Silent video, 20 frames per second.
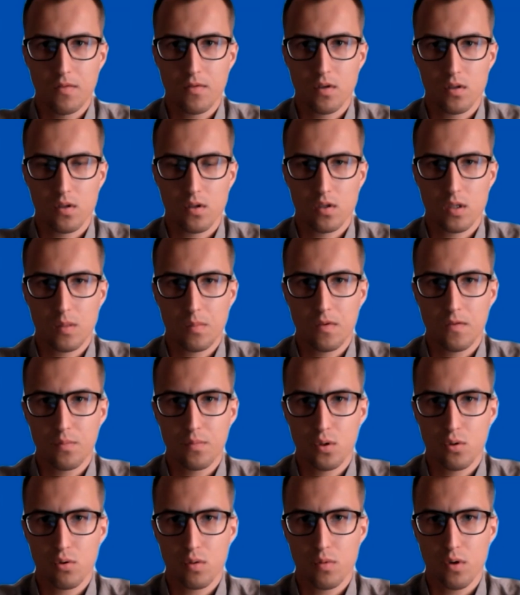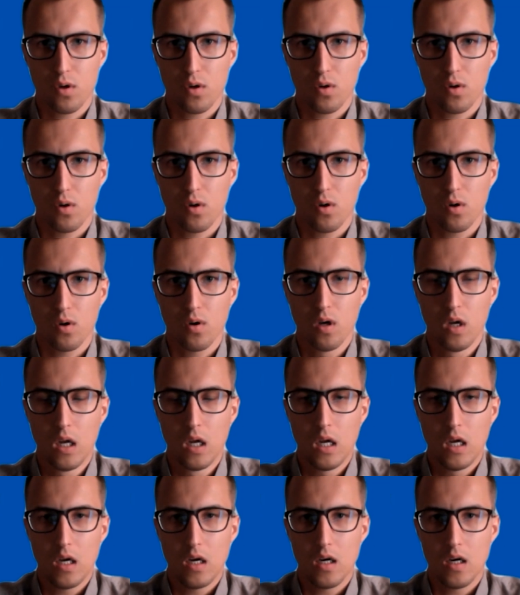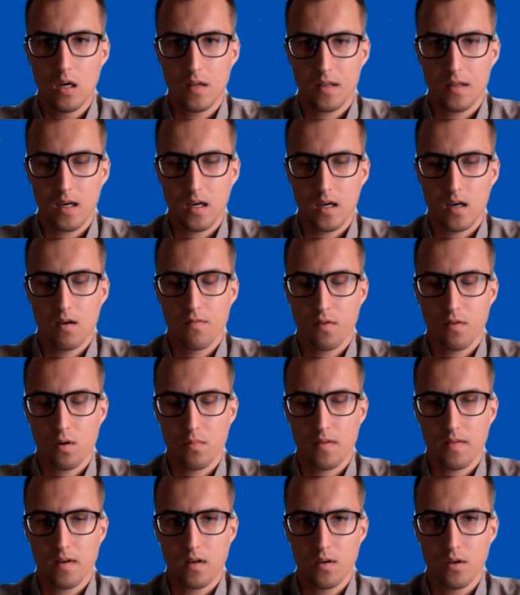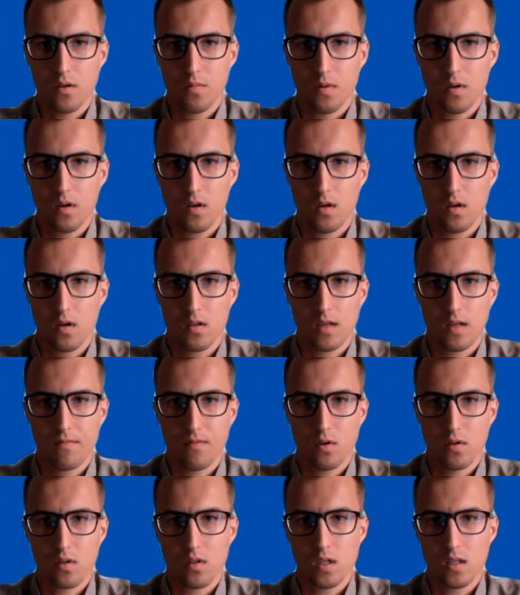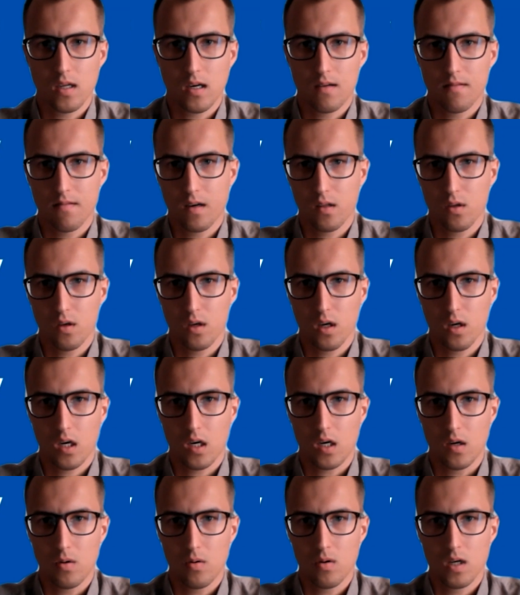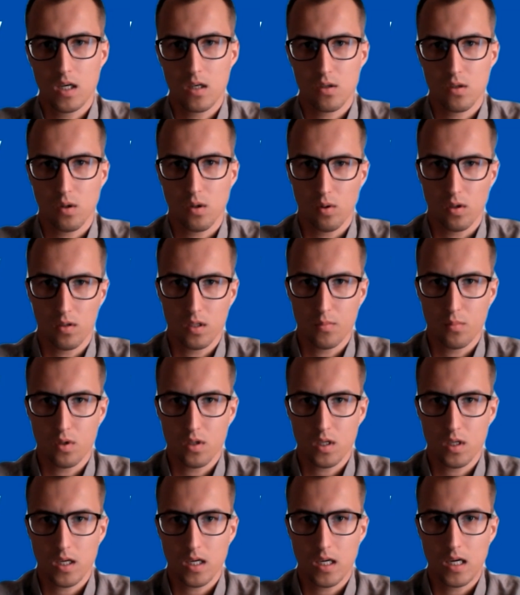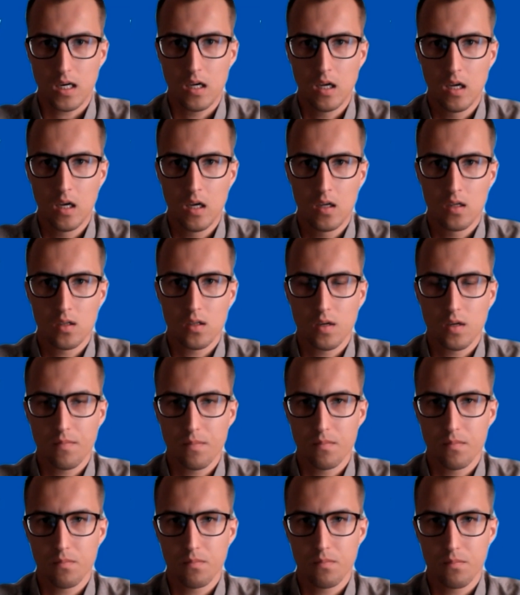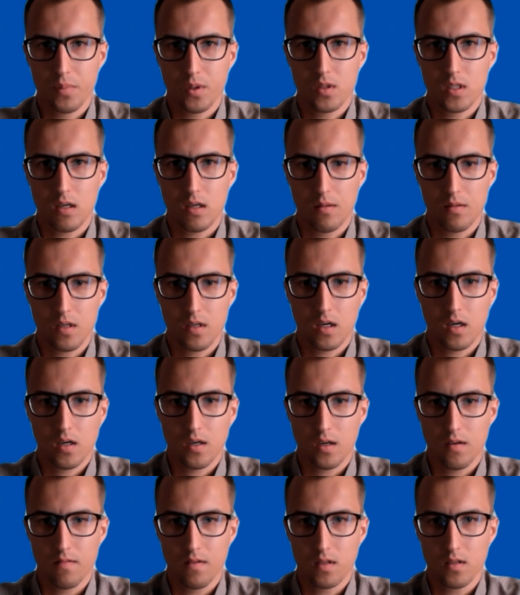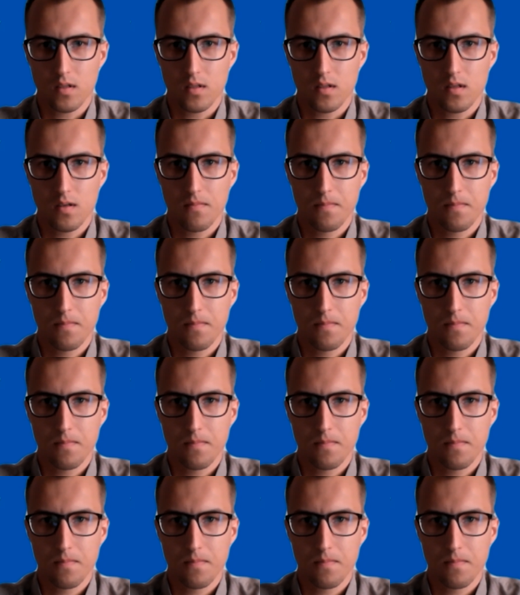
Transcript: wszystko, żeby w przyszłym roku, e, tak jak informowaliśmy, na wiosnę tramwaj dojechał aż do ulicy Błażeja, czyli po całym zakresie inwestycji.